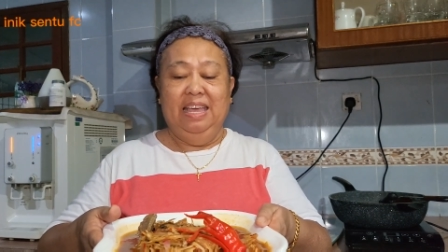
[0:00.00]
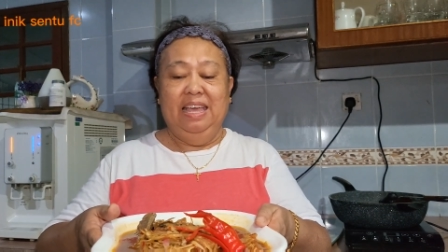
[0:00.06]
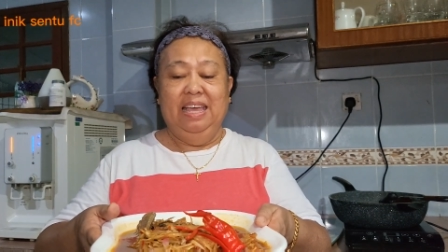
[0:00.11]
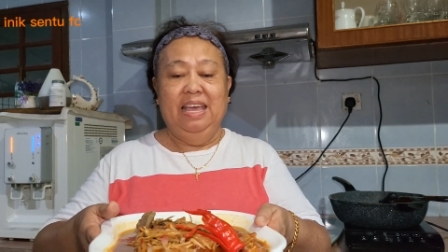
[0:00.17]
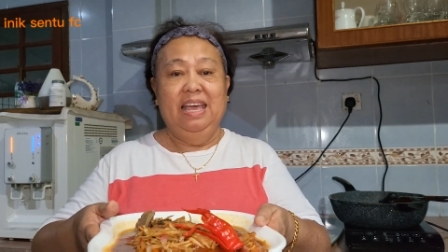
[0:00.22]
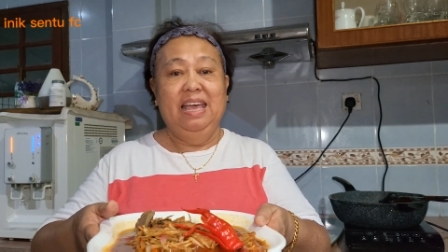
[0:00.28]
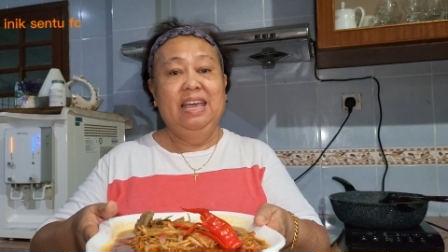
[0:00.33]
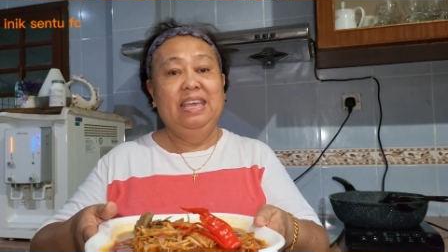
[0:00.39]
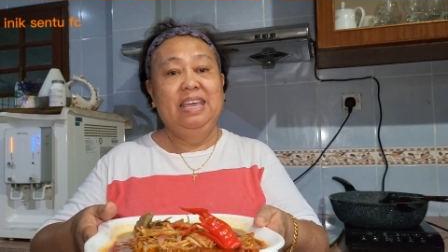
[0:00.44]

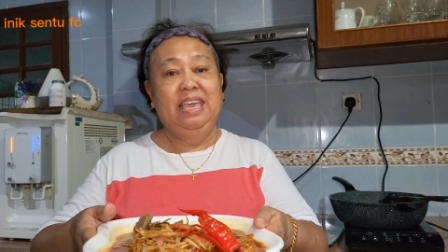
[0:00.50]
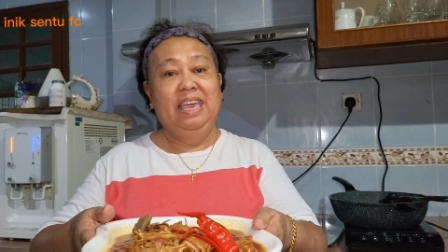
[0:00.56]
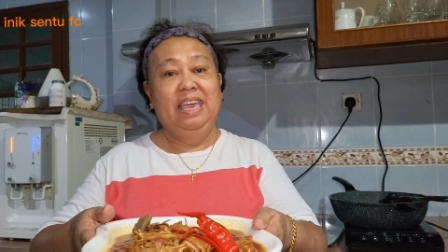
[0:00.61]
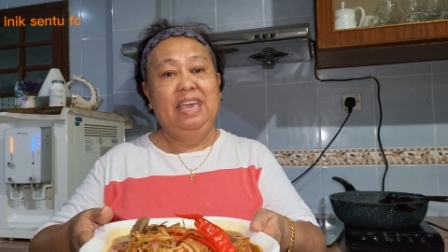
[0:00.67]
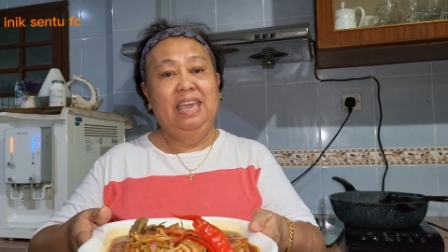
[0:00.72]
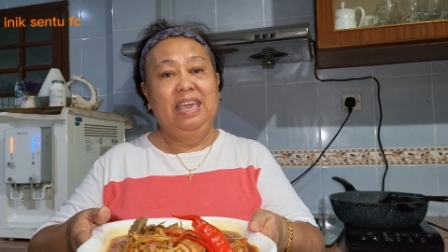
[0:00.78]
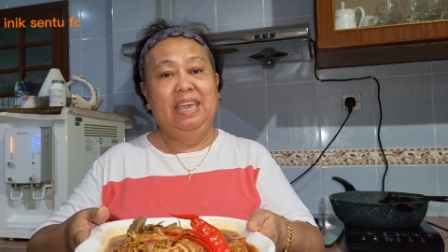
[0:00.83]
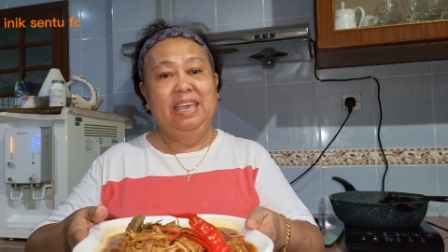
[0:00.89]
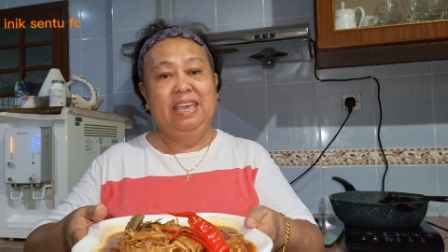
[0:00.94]

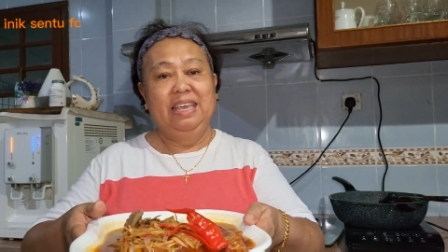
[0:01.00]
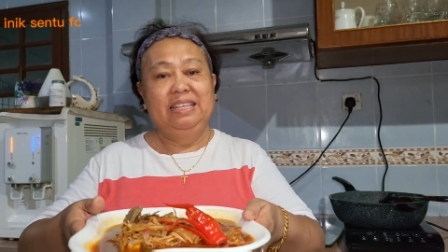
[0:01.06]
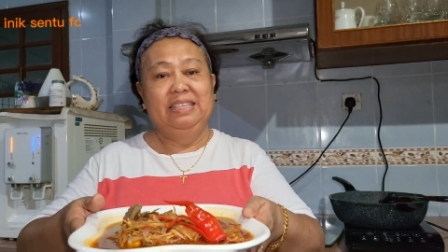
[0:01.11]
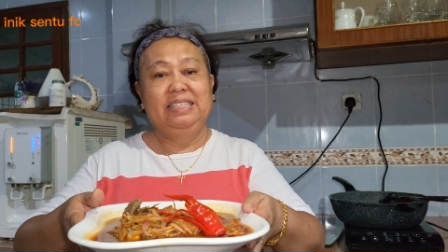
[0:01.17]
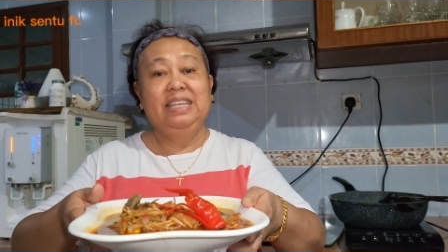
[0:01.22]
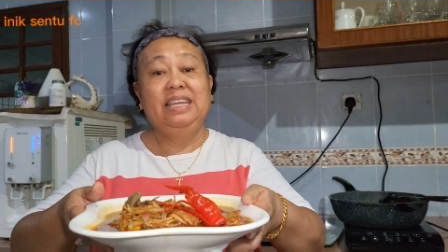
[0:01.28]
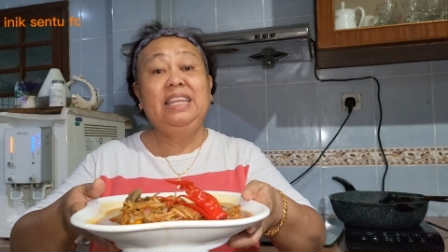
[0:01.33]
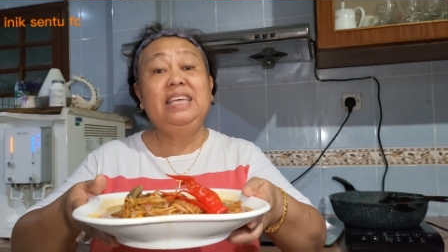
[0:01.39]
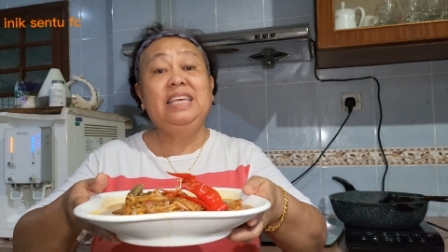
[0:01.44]
Oke,
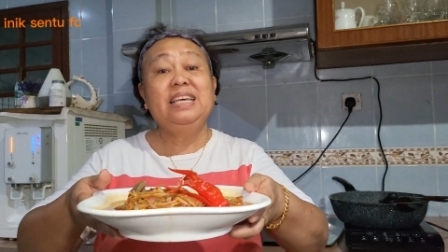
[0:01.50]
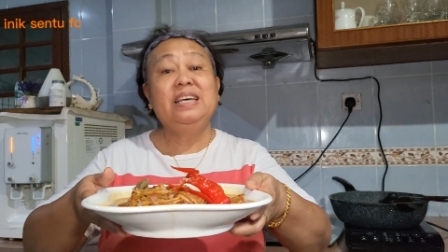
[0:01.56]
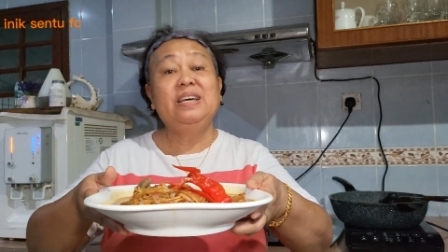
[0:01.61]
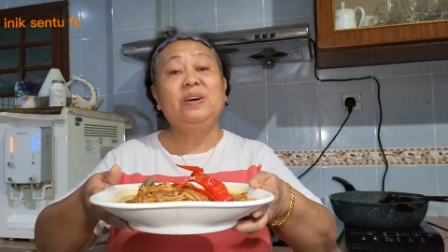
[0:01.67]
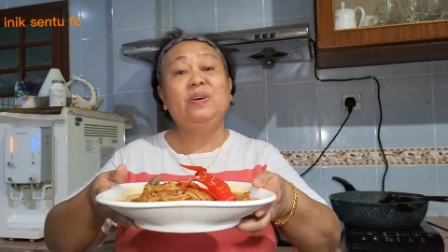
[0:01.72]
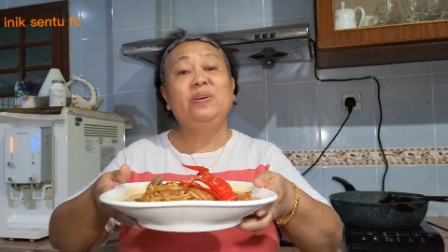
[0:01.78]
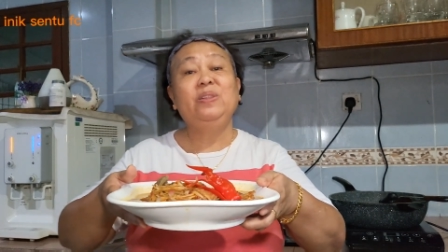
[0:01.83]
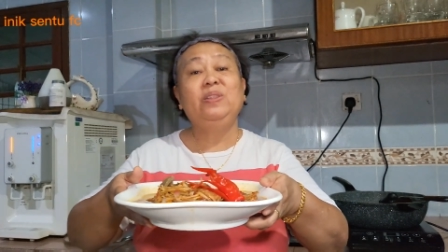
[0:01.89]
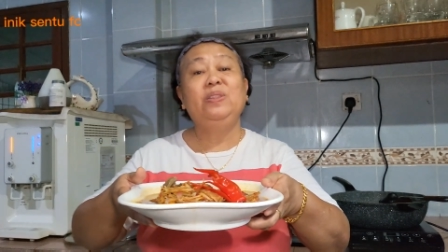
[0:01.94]
sedia
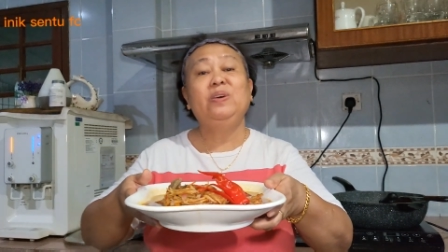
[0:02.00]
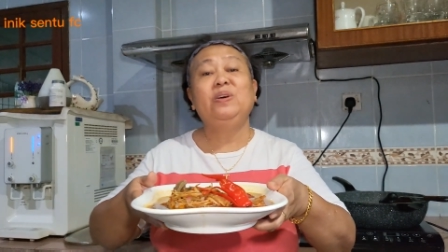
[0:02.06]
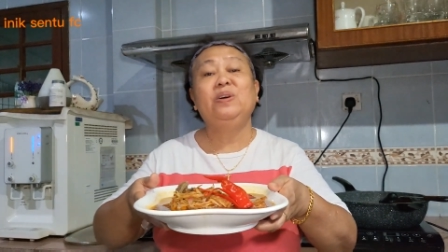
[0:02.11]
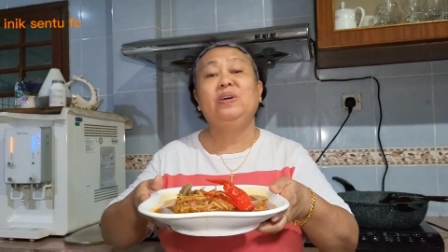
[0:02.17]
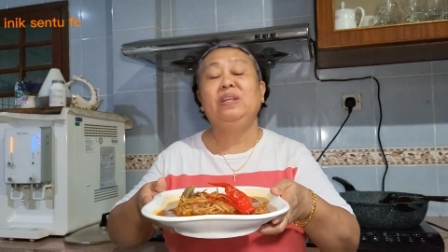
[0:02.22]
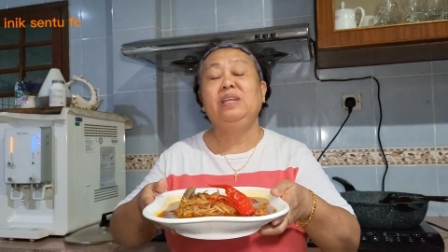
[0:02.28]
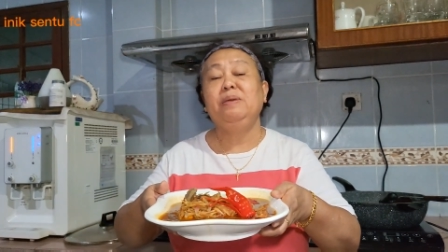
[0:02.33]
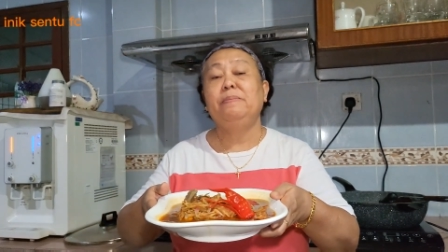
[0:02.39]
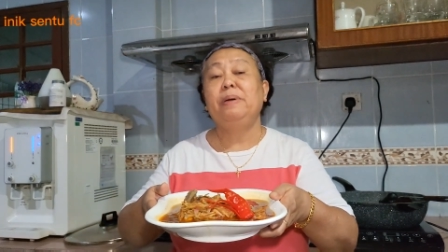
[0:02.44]
untuk
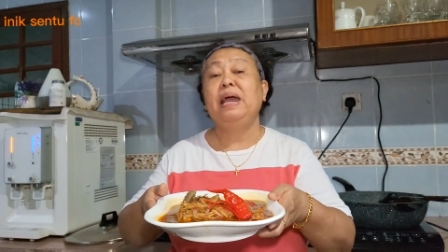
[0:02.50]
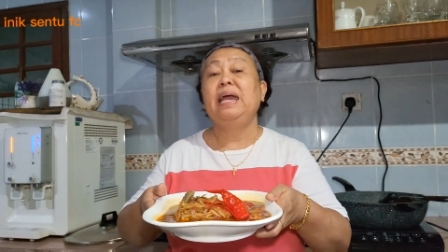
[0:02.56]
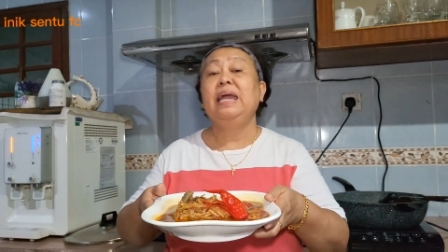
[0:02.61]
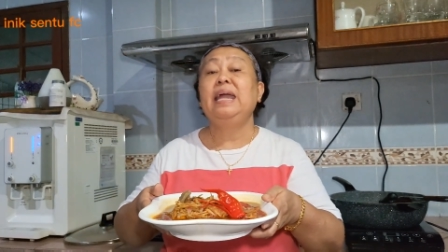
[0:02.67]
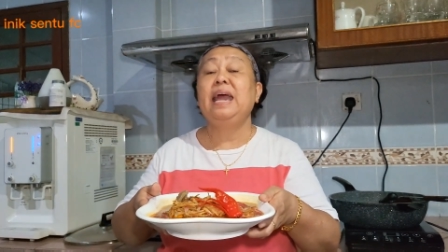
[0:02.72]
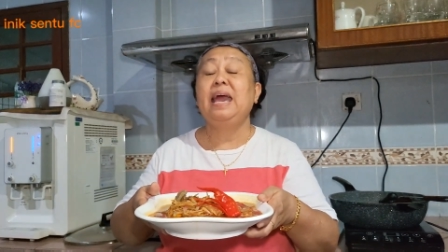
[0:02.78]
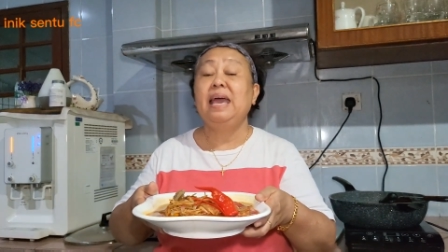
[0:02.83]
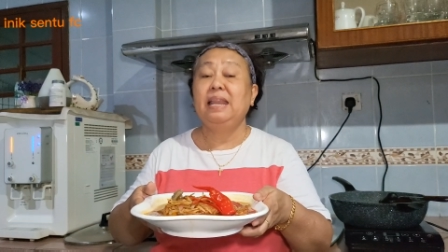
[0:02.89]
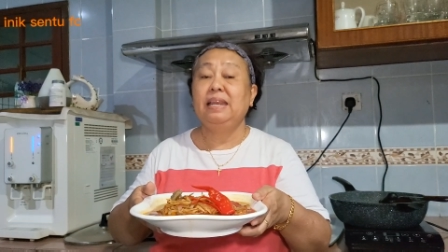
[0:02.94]

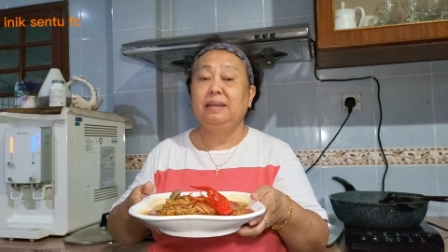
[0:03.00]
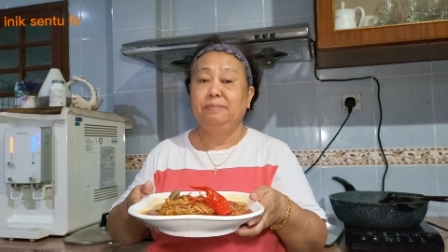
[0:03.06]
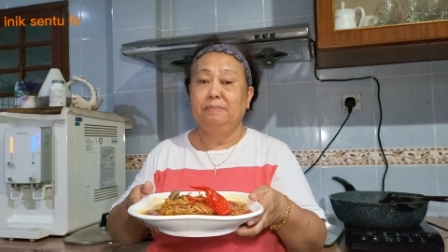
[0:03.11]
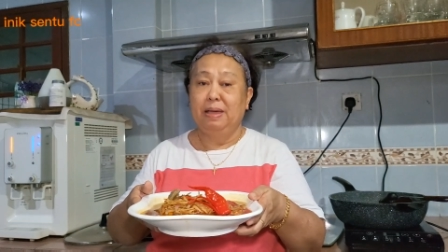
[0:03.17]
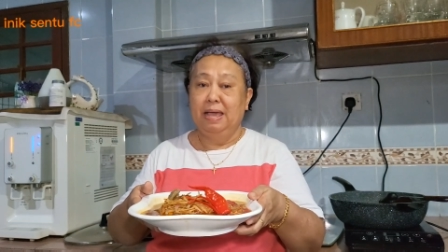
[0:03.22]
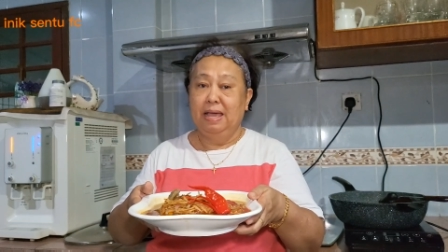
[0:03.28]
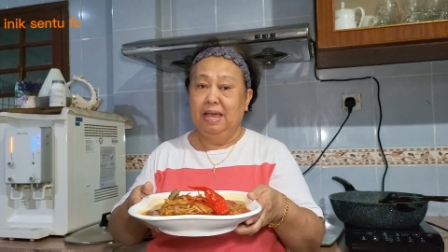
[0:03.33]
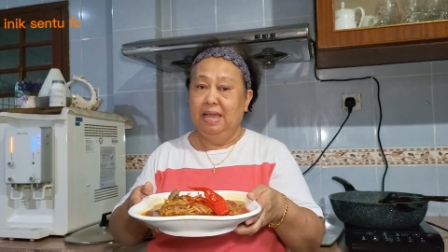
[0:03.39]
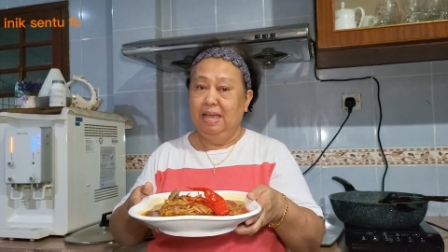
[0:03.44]
dimakan,
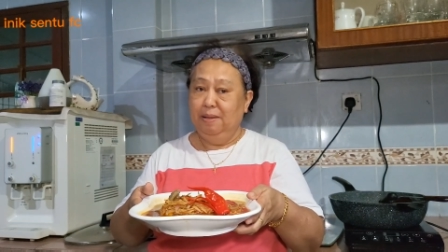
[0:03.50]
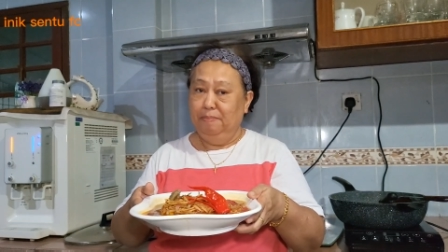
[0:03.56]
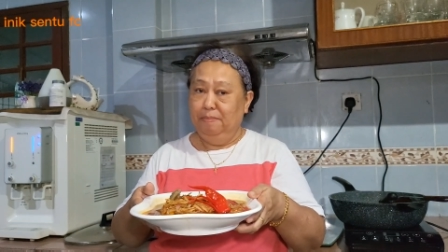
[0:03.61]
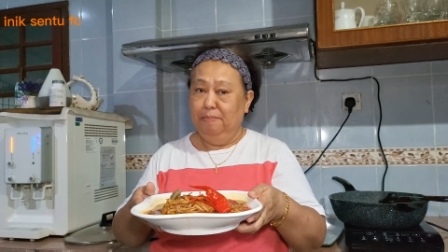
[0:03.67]
Ma.